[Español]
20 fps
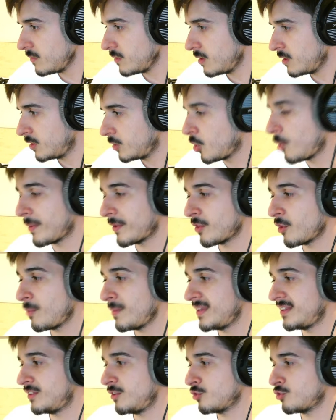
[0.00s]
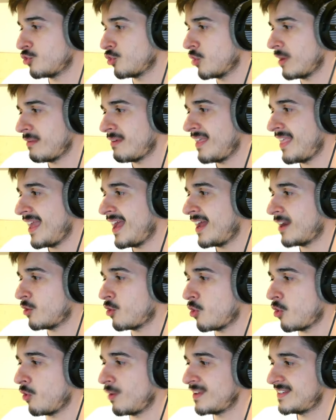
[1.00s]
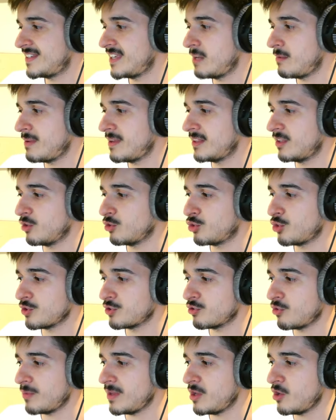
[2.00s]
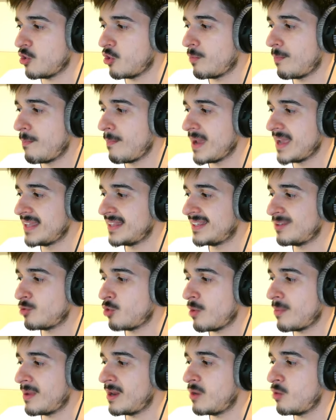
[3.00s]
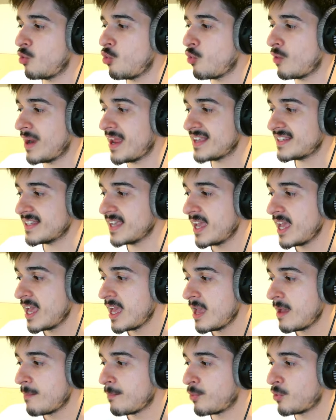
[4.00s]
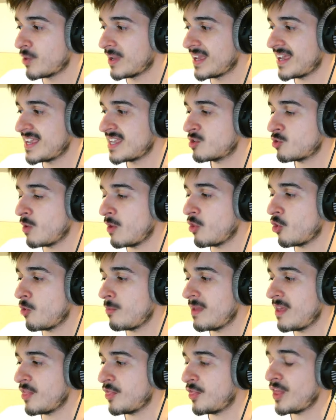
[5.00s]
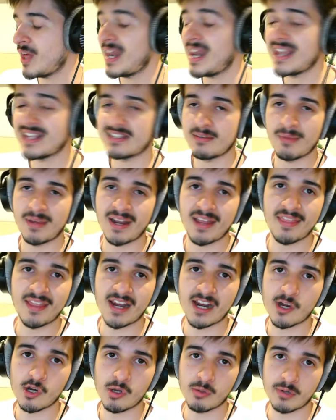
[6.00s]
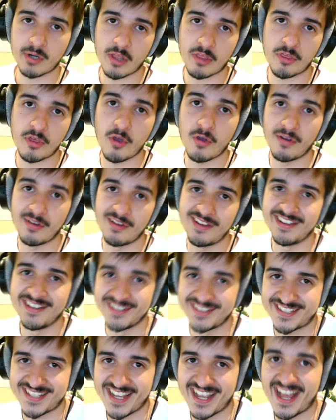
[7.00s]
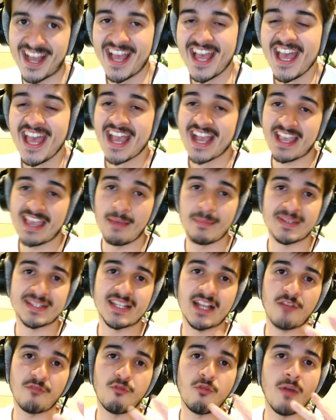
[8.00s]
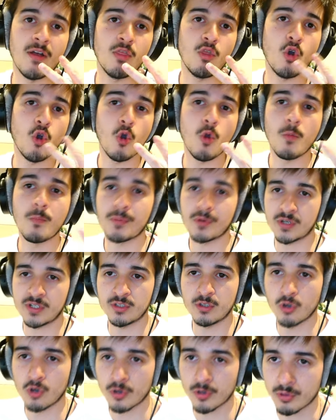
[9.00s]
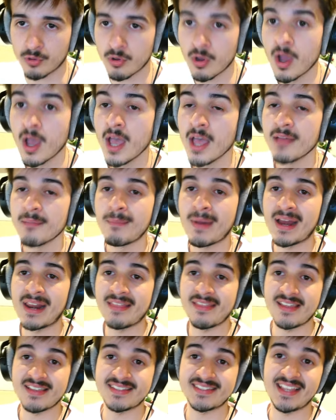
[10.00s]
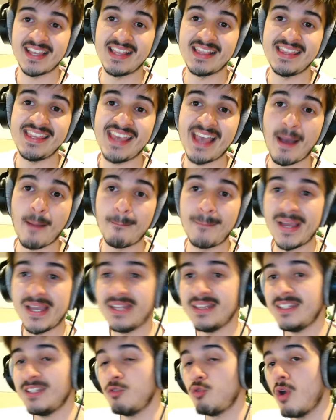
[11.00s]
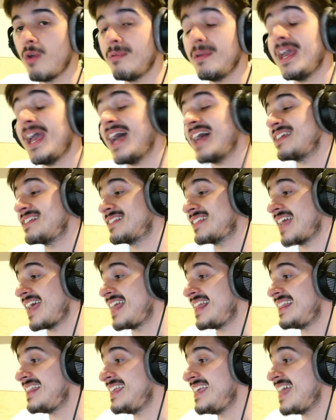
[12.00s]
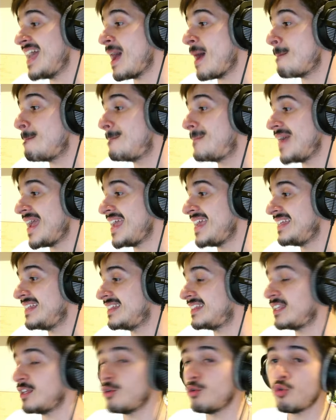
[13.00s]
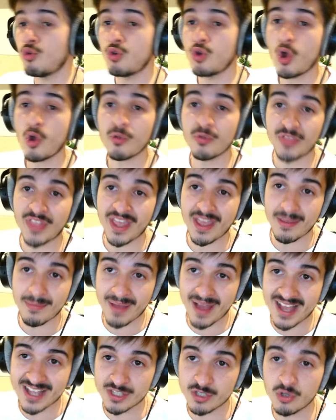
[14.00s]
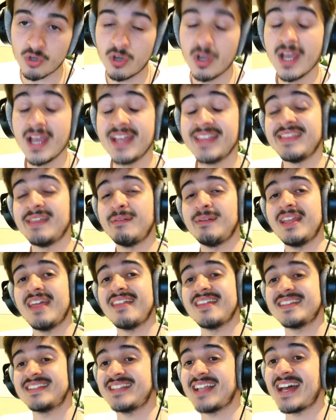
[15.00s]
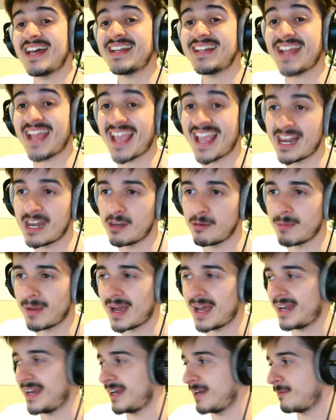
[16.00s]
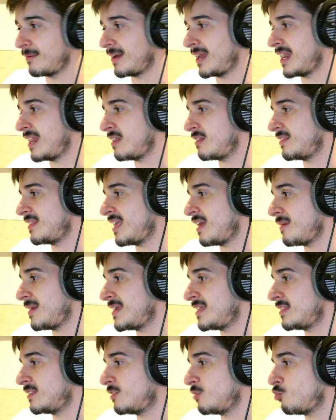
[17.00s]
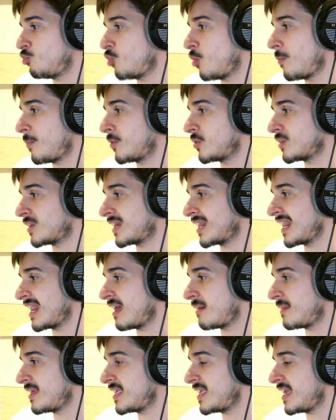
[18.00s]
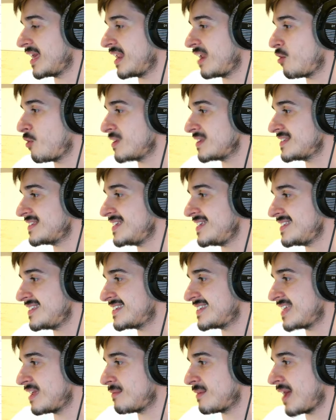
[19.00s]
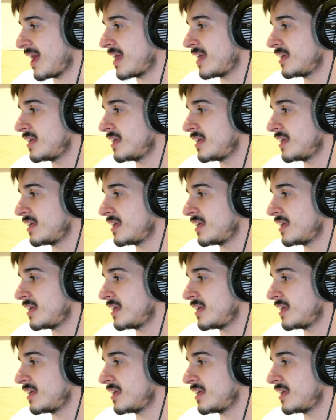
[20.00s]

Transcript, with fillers: No, perdón, 28 que va a llegar, cojones, si el 28 es domingo. 29 lunes porque es cuando comienza la semana de la colaboración. o sea, que ya me estaba fumando un porrito gordo. Vale, desde el día 29 hasta el día 21 de mayo debería de estar el banner, ¿vale? El día 21 por la mañana o así se va.